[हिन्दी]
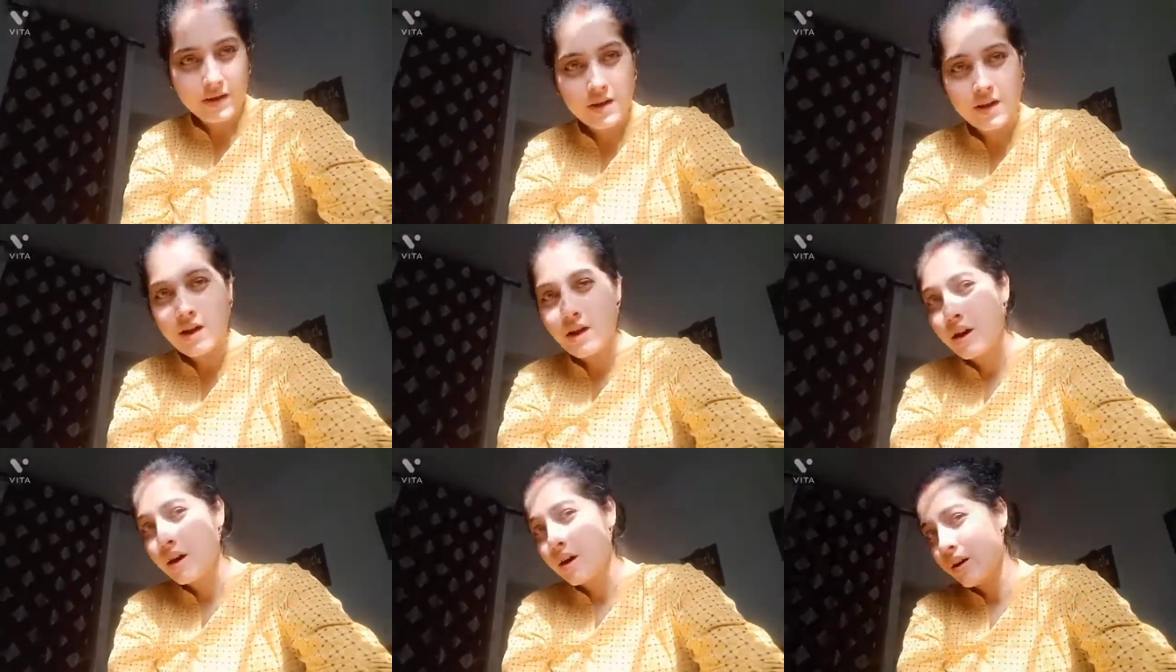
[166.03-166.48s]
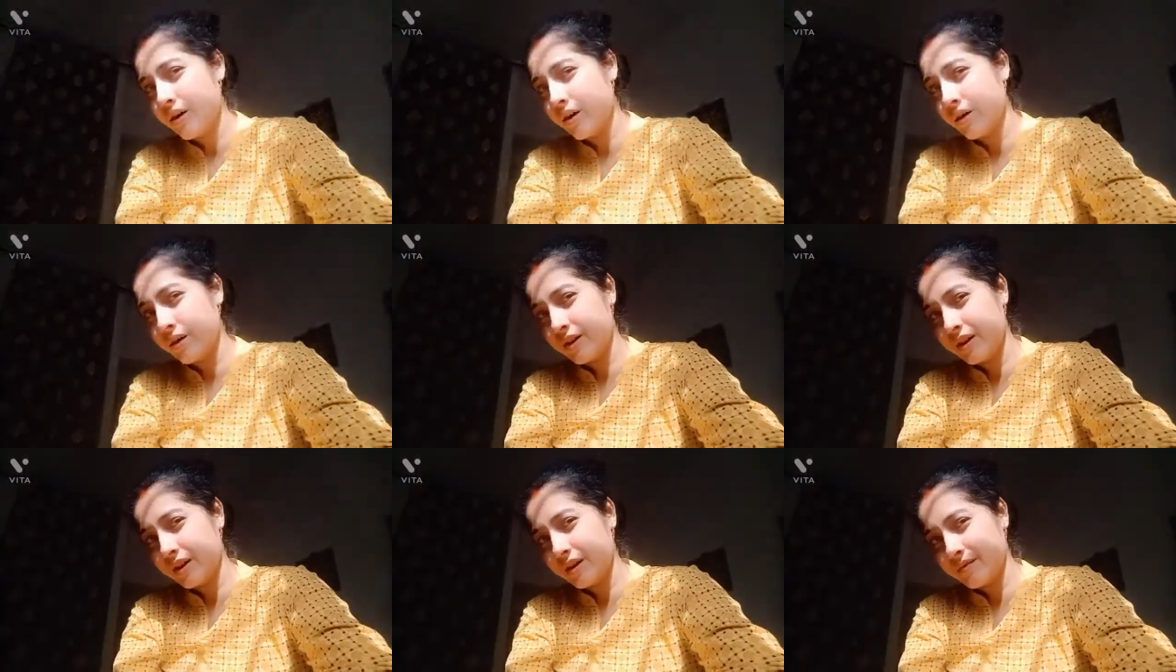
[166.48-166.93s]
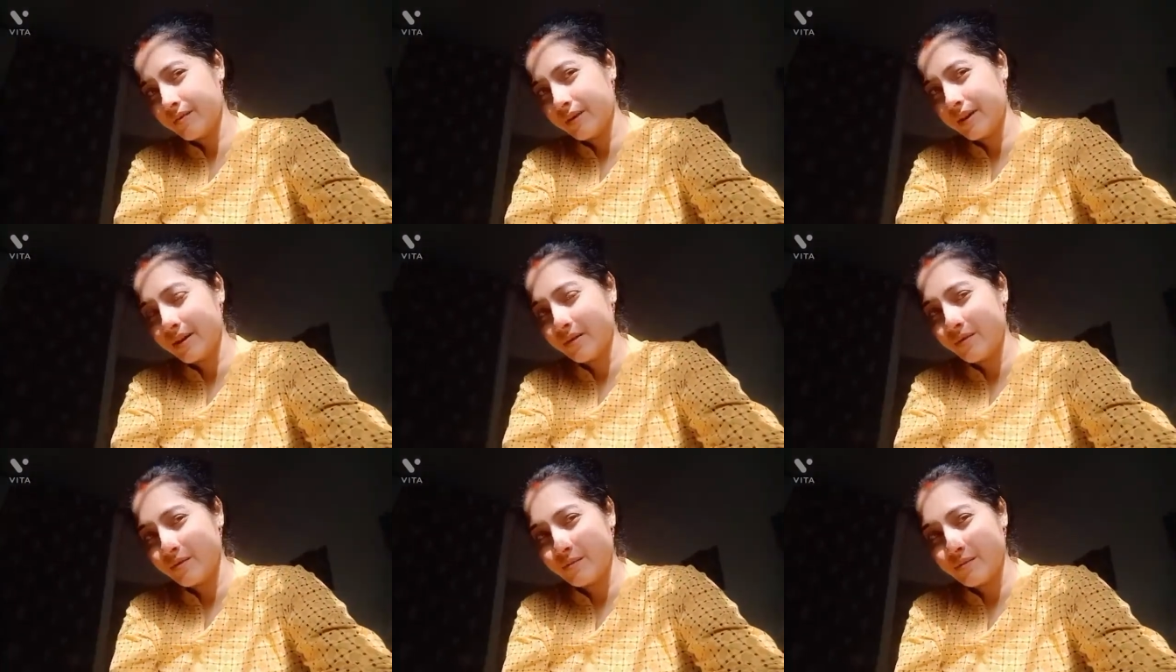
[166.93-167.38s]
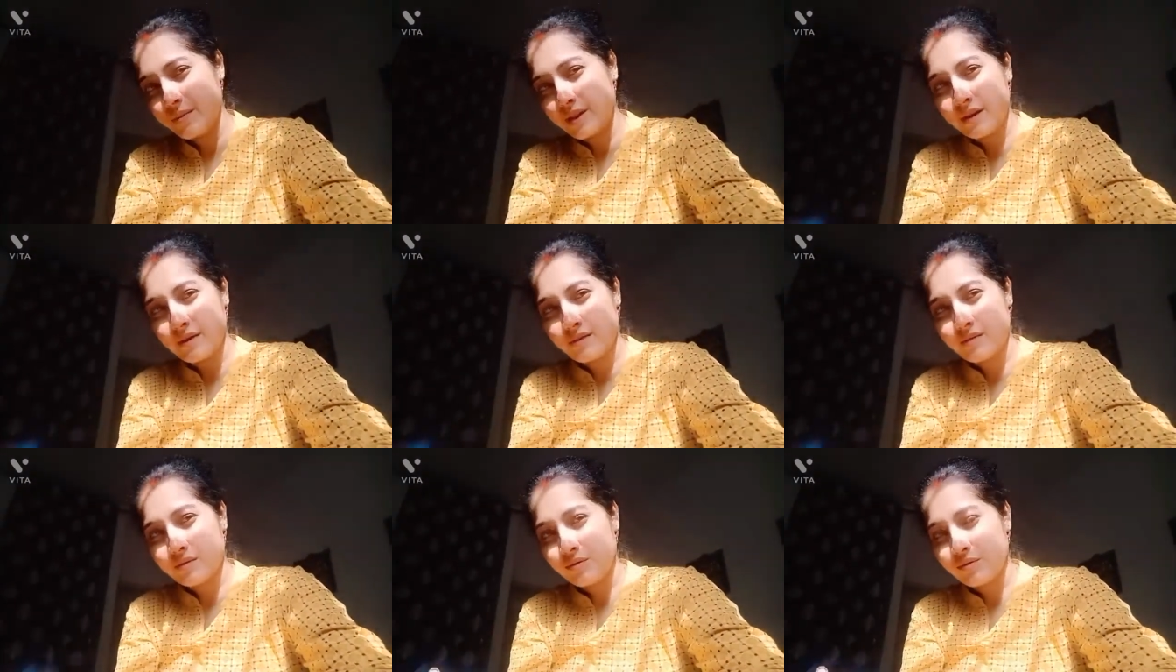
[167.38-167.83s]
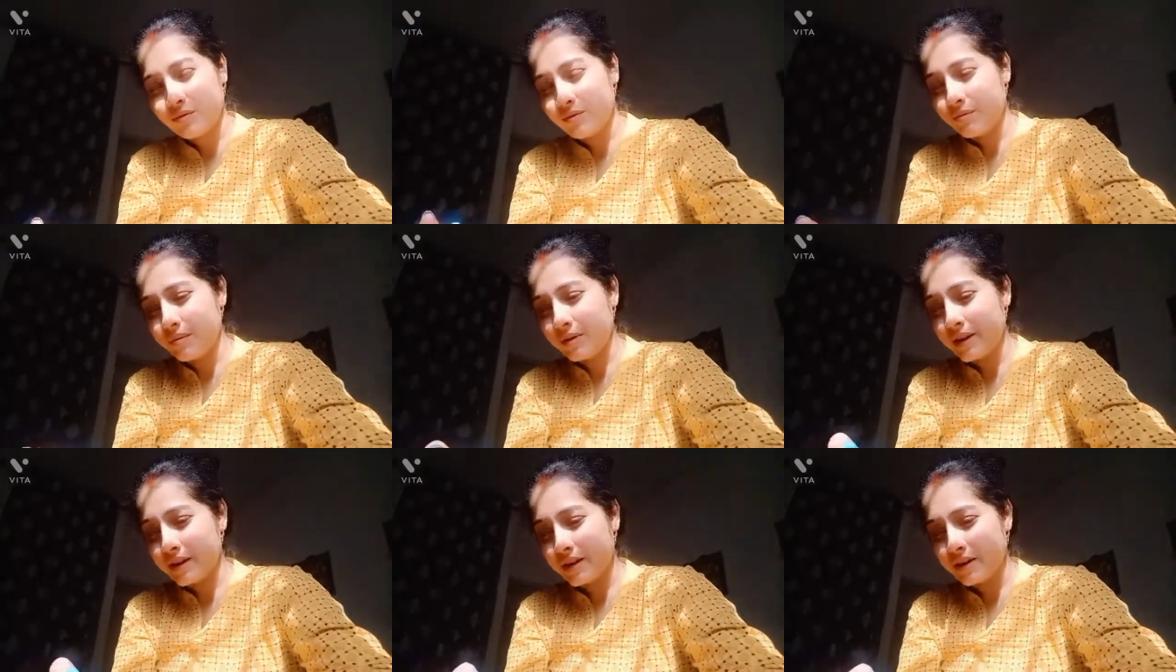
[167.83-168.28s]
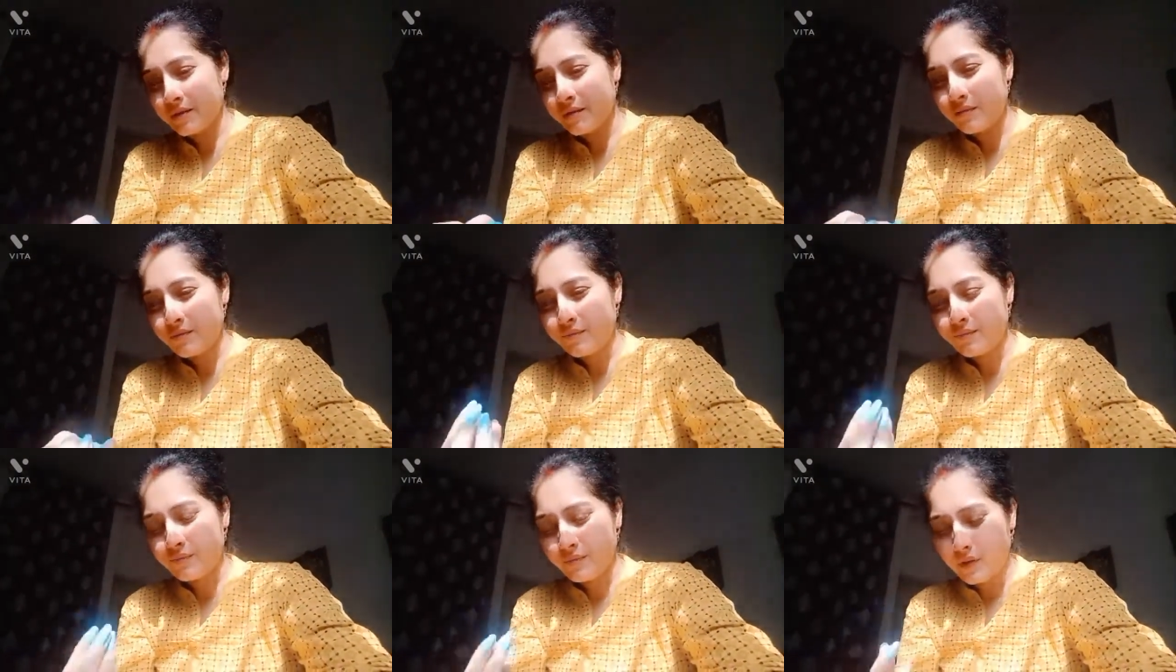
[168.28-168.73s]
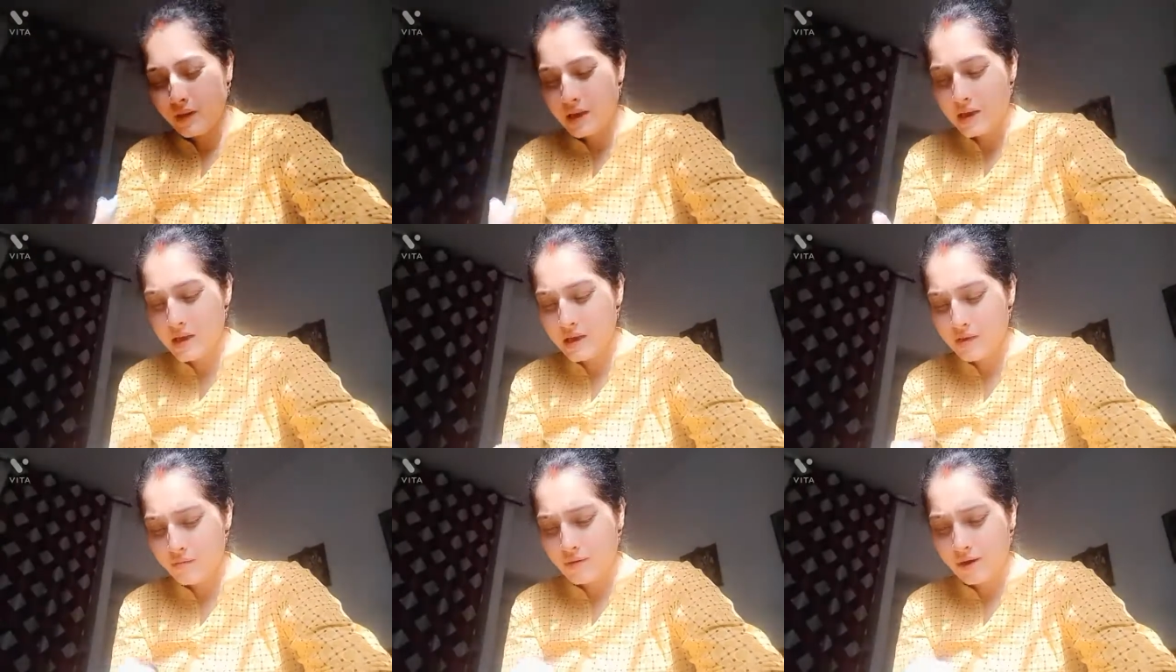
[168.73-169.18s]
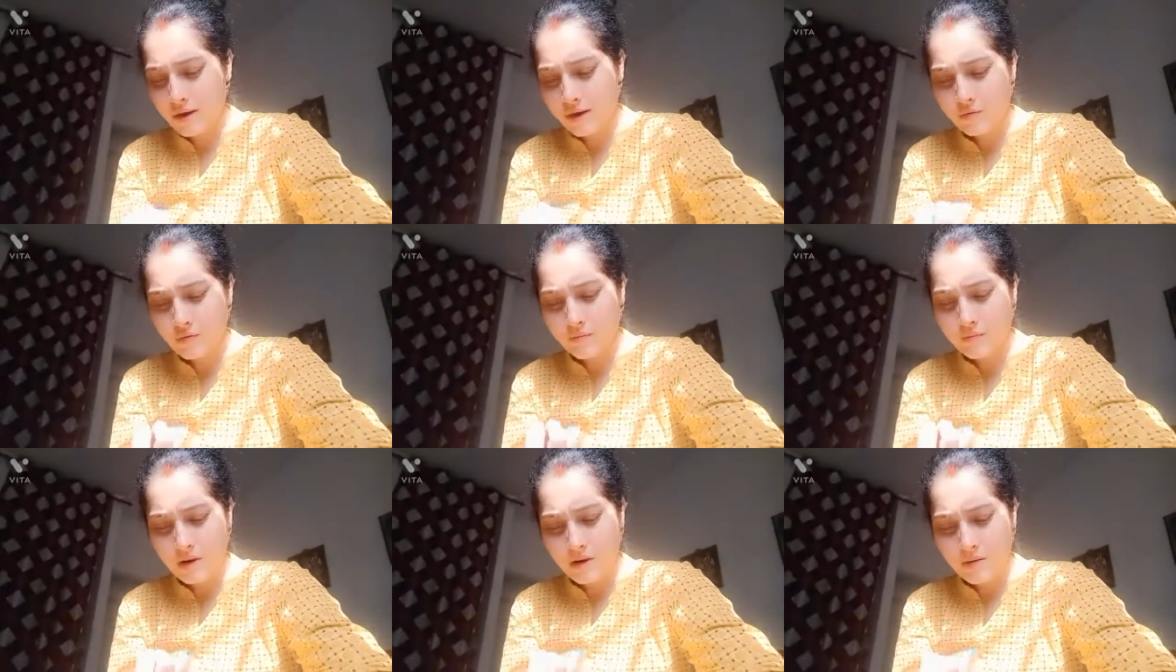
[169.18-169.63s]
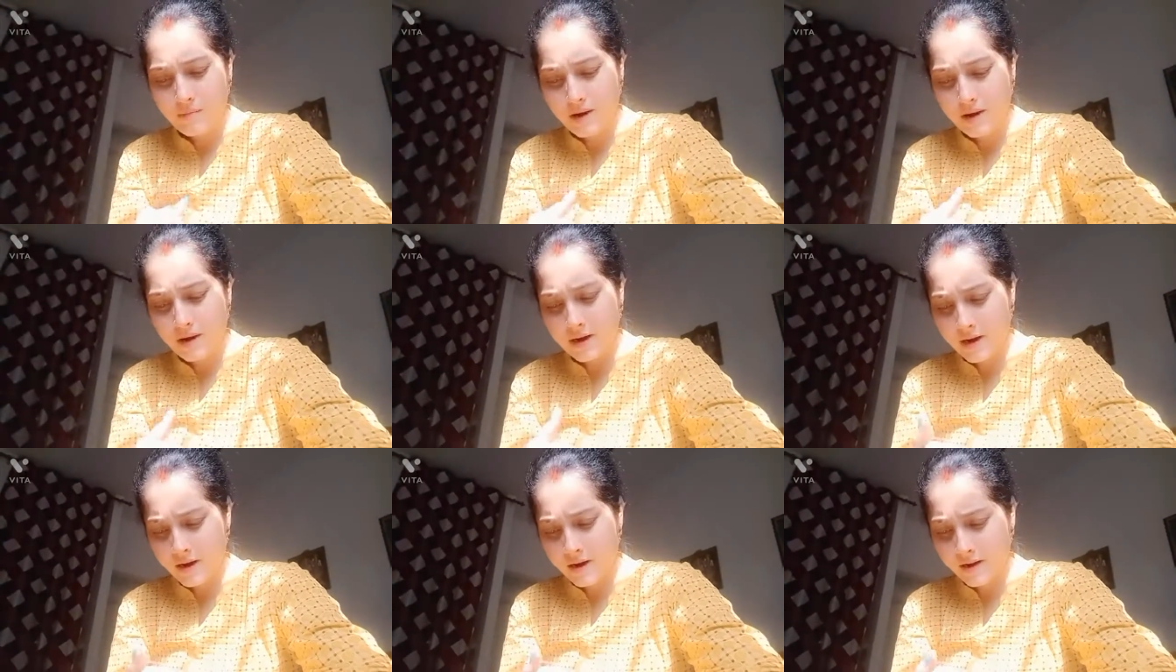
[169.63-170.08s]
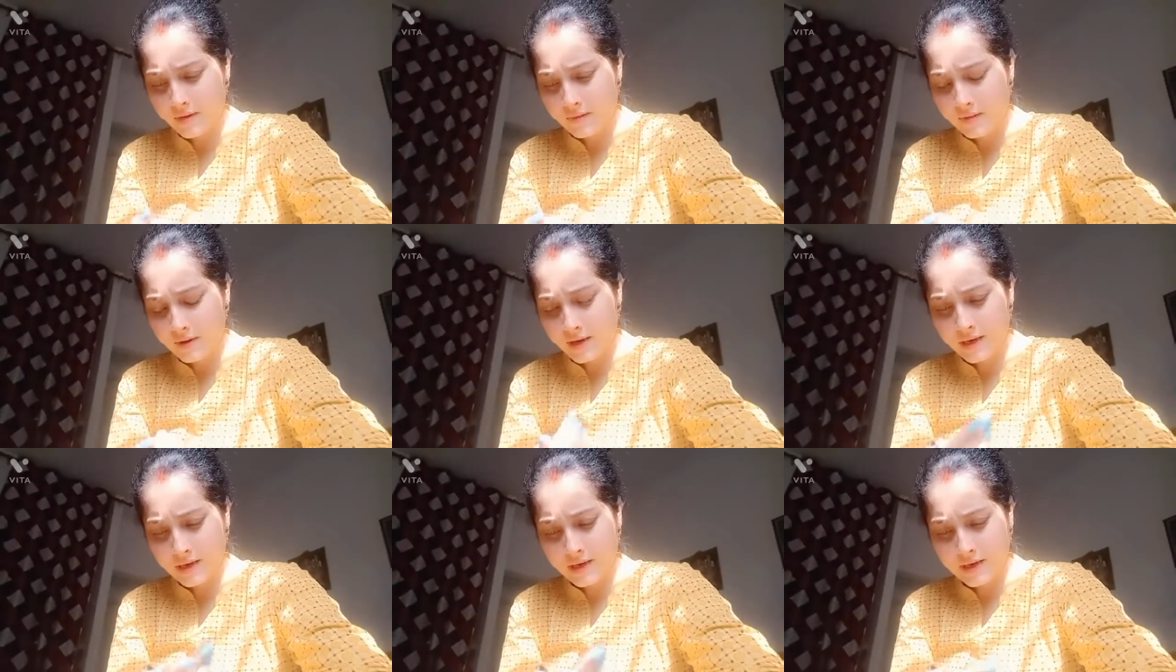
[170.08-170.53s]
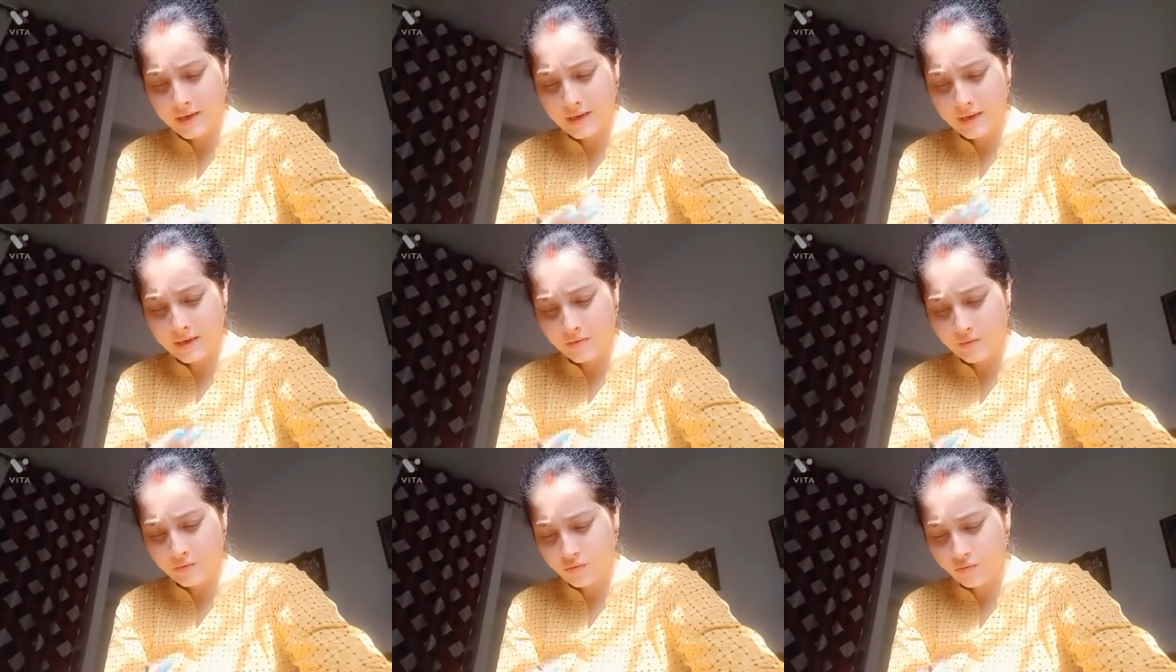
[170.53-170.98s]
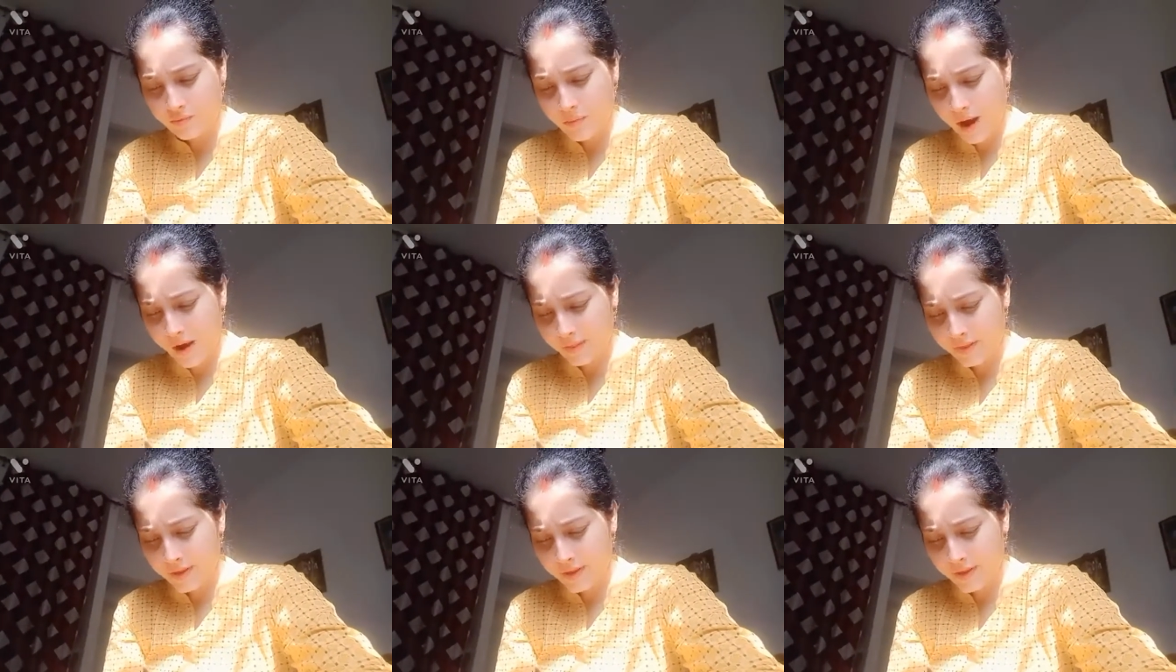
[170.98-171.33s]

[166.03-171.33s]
और इस वाले रूम में देखो धूप ले रही हूँ इस वाले रूम में हमारे यहाँ एक घंटे धूप आती है